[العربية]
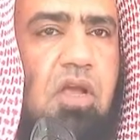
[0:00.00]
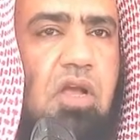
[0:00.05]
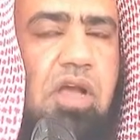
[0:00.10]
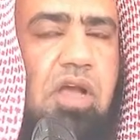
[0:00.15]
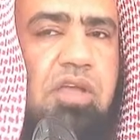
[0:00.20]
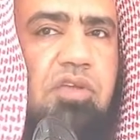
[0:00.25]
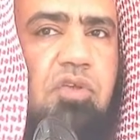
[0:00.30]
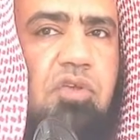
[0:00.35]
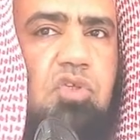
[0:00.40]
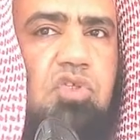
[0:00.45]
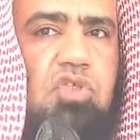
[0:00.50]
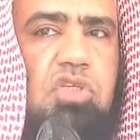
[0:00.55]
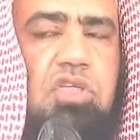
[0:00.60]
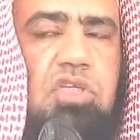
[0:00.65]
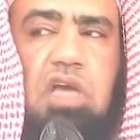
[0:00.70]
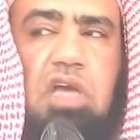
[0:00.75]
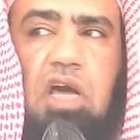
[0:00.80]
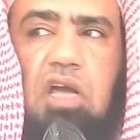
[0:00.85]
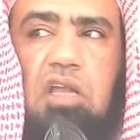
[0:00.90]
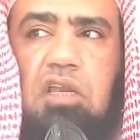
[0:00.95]
ان
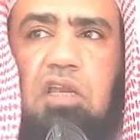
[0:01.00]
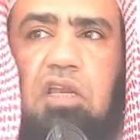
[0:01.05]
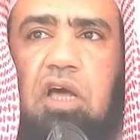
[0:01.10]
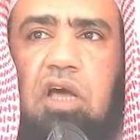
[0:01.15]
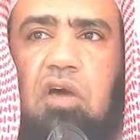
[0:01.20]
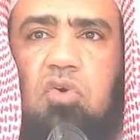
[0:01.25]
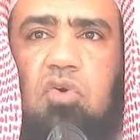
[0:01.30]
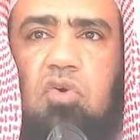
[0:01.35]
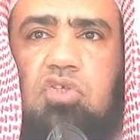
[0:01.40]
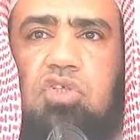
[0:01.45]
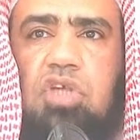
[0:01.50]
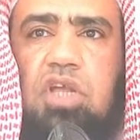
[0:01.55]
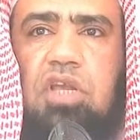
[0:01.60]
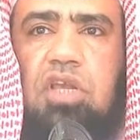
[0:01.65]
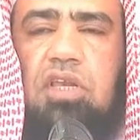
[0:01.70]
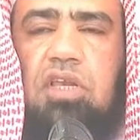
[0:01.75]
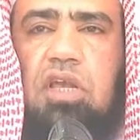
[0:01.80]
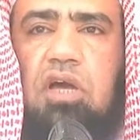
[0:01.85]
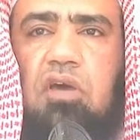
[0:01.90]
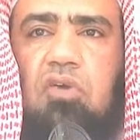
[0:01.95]
يصلح الله
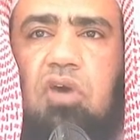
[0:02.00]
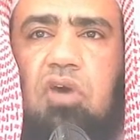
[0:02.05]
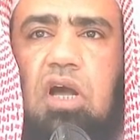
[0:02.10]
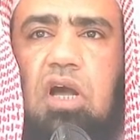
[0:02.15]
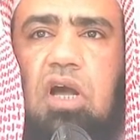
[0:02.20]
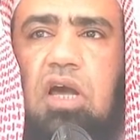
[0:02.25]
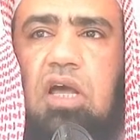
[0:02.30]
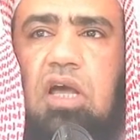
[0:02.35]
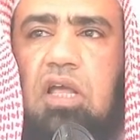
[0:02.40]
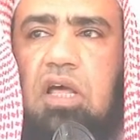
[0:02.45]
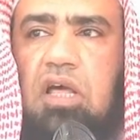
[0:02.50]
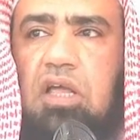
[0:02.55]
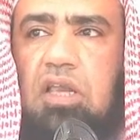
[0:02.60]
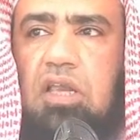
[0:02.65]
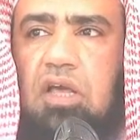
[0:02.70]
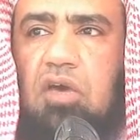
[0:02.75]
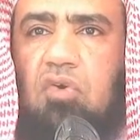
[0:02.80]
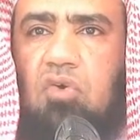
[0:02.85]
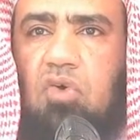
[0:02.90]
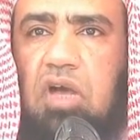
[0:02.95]
جل وعلا
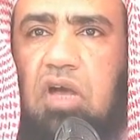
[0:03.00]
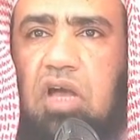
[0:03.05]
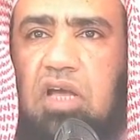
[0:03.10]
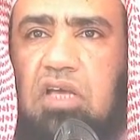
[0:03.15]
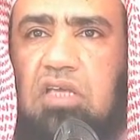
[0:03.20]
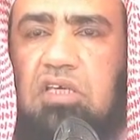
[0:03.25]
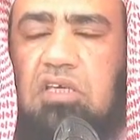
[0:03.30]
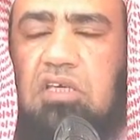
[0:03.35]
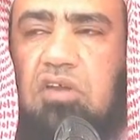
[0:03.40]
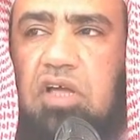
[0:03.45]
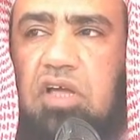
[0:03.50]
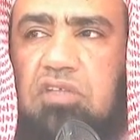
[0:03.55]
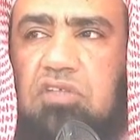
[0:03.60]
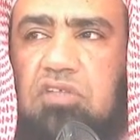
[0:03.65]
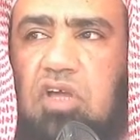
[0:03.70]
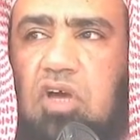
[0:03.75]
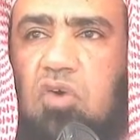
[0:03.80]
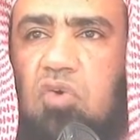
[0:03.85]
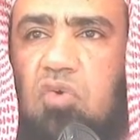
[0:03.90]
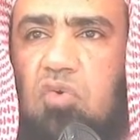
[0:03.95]
له
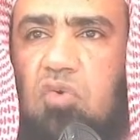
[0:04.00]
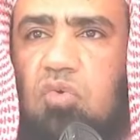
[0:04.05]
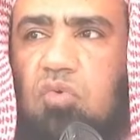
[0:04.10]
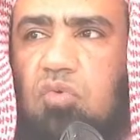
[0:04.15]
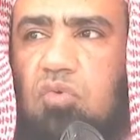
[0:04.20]
اخرته